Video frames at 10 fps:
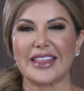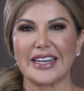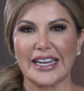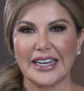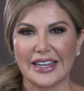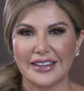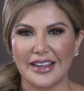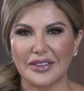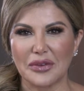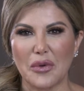Adriana
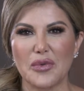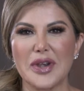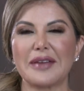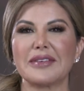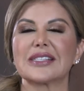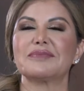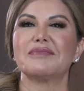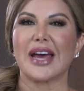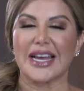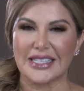Gallardo una vez
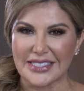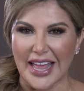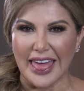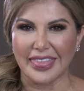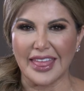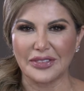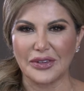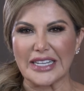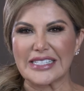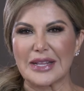más
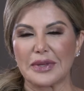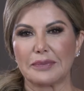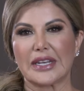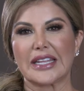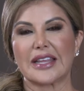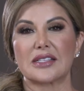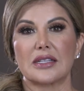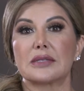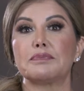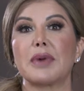dándoles la bienvenida a
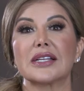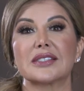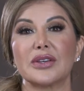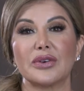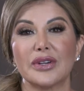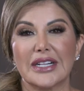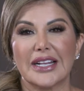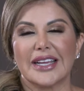este espacio,